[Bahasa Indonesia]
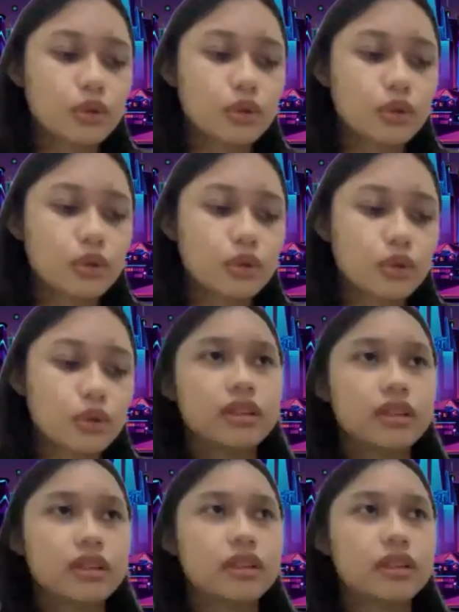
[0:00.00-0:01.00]

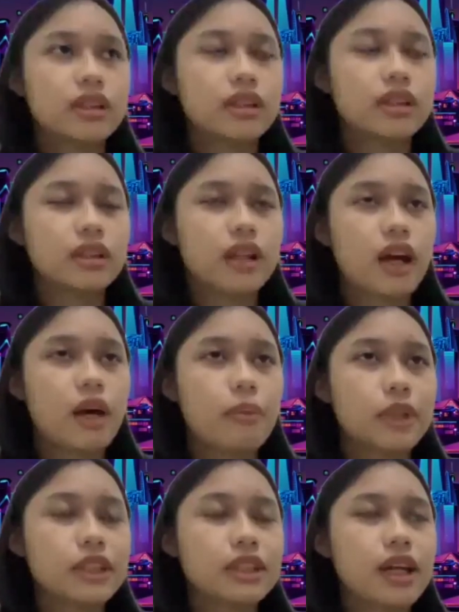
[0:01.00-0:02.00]
memahami
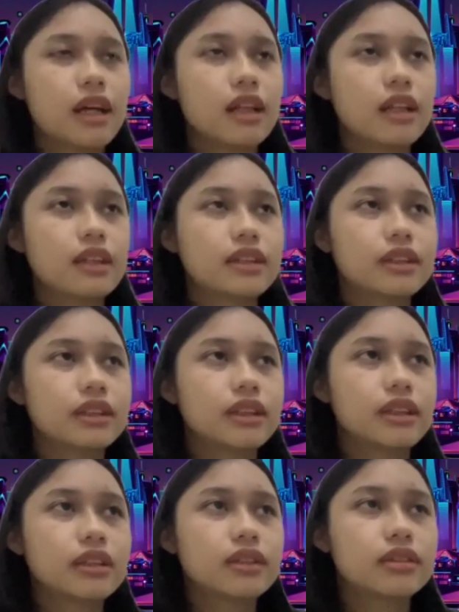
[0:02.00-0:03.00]
dan
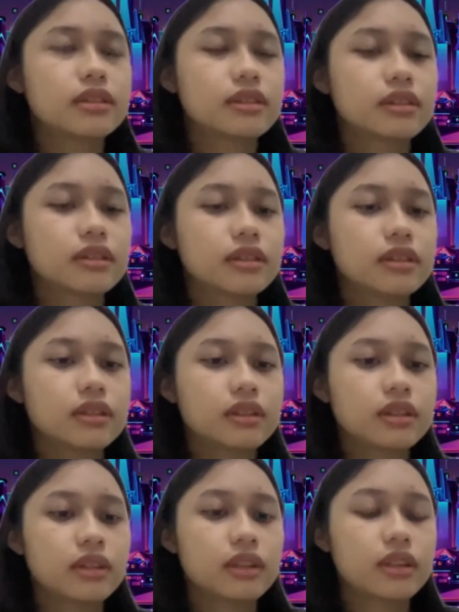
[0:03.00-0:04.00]
apa sih alasan
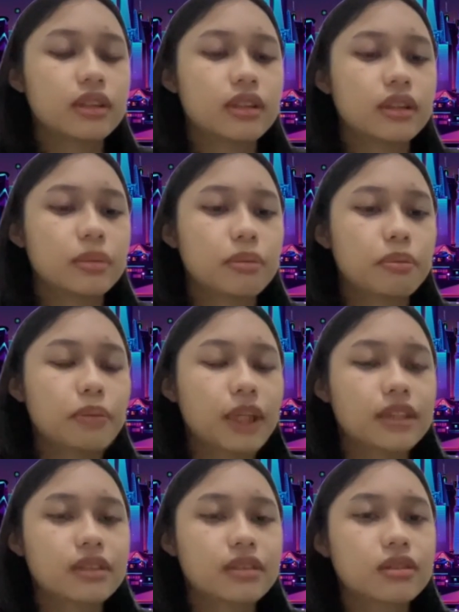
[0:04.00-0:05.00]
yang
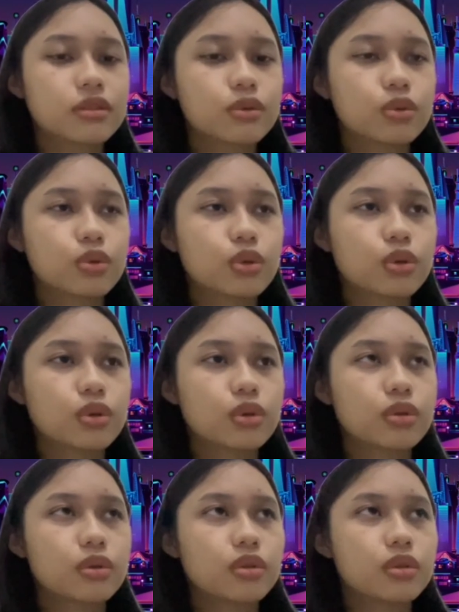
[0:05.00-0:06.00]
uh, pas
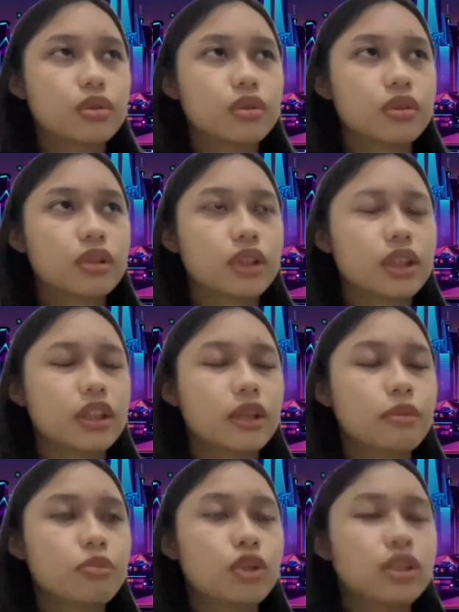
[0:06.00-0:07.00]
untuk
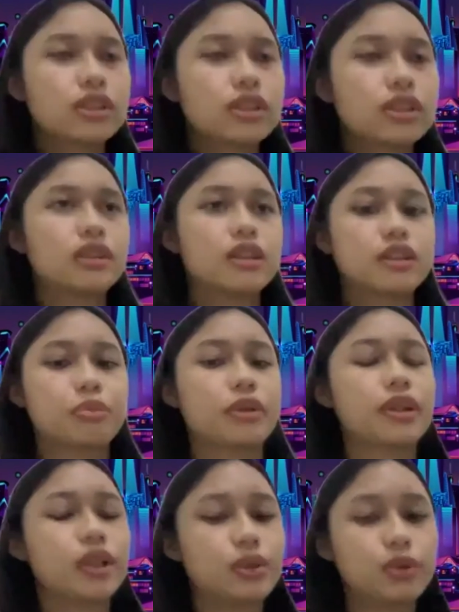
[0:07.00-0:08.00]
kita membuat desain yang
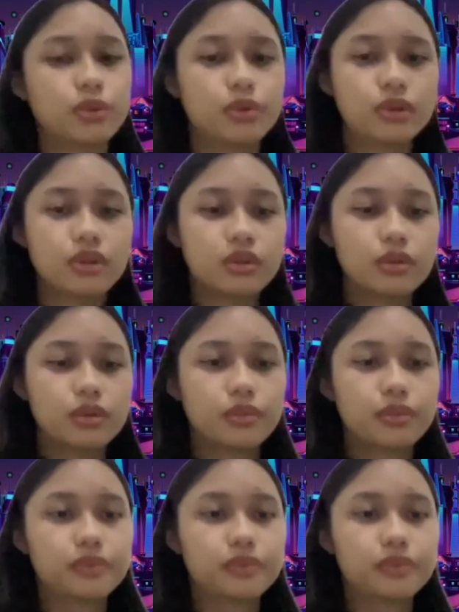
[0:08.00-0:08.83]
seperti itu gitu